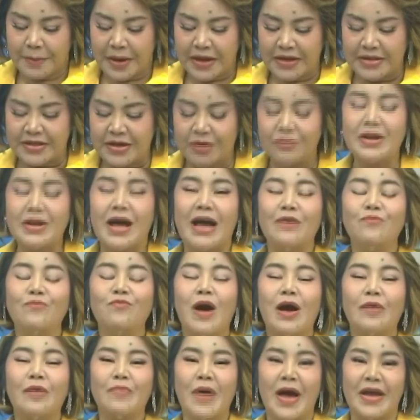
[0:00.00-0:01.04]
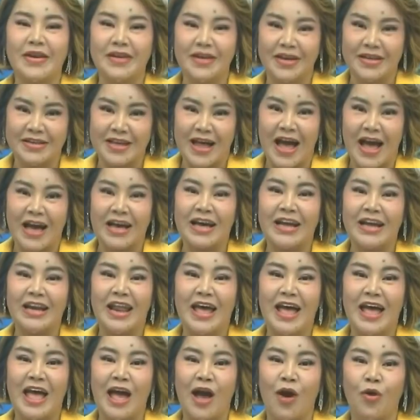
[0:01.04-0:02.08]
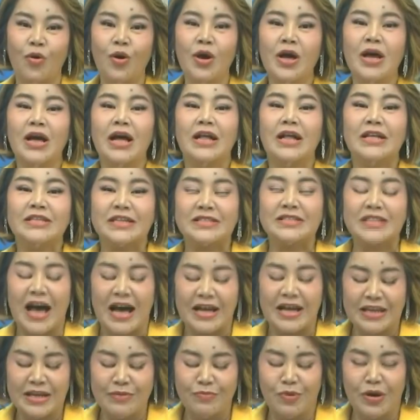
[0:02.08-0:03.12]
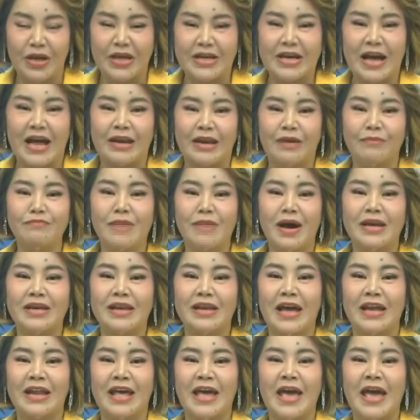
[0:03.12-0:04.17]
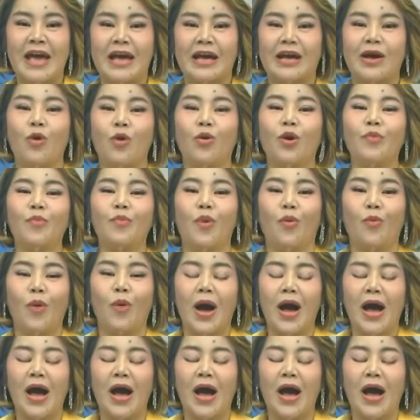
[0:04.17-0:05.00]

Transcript: ไปเที่ยวไหนวางแผนเดินทางกันแล้ว สถานีบริการน้ำมันหลายๆแห่งเขาก็บอก